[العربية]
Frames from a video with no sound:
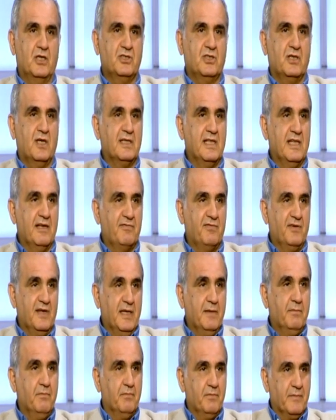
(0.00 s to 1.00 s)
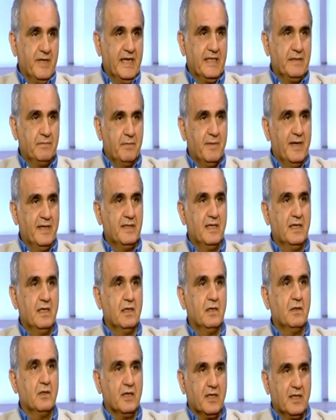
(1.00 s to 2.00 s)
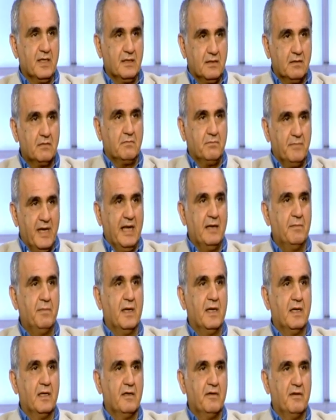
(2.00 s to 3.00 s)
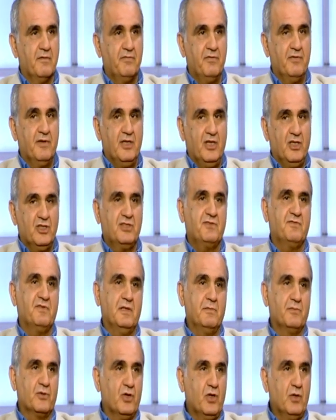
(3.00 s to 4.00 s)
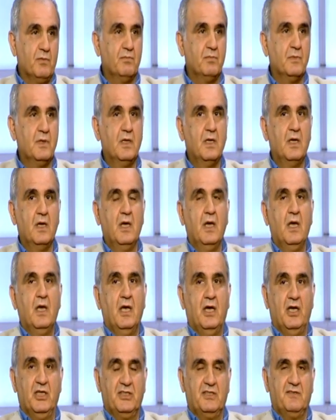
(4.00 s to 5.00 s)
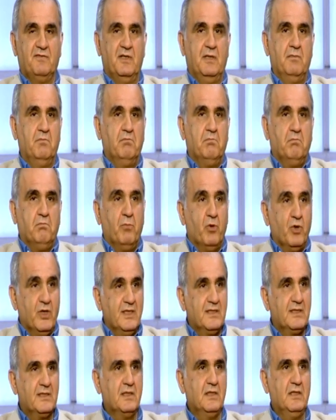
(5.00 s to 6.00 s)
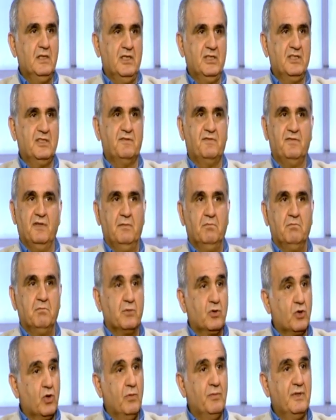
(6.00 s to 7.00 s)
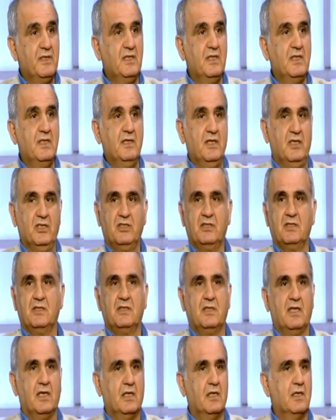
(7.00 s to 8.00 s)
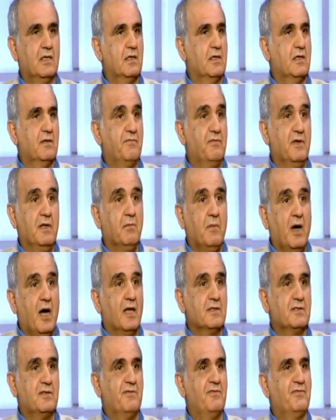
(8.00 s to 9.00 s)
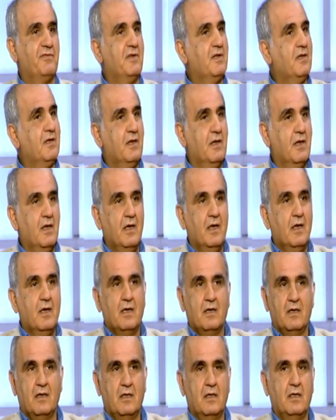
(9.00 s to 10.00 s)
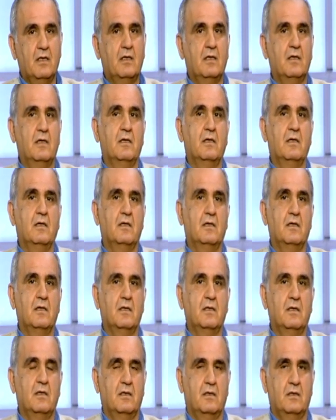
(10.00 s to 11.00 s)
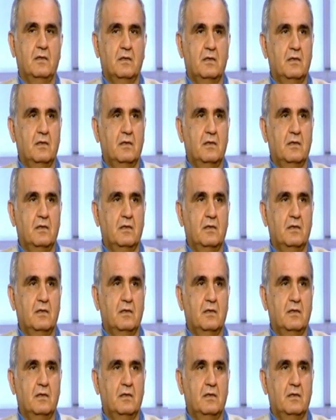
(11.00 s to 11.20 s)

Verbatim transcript: عشرات الافلام يعني بمعنى كنت بقلبها عشت فيلم رعب عشت فيلم بوليسي عشت فيلم كوميدي عشت آه، فيلم عاطفي آه